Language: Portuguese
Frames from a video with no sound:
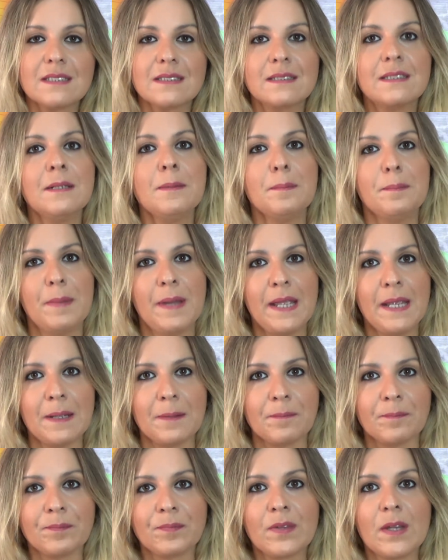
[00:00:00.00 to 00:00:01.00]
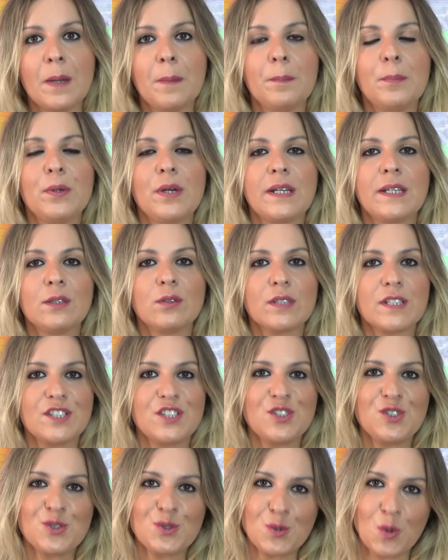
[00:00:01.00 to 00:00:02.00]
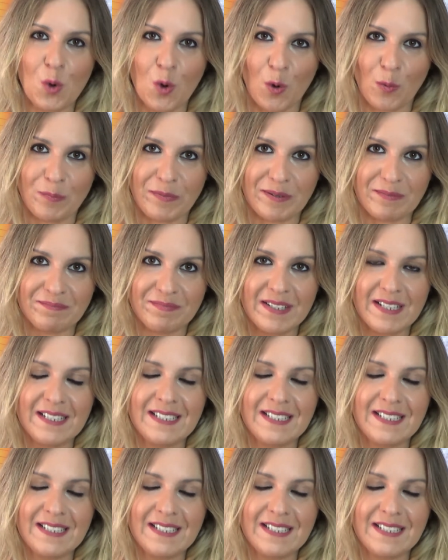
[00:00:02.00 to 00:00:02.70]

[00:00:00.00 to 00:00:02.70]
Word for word: também por aquilo que a gente come.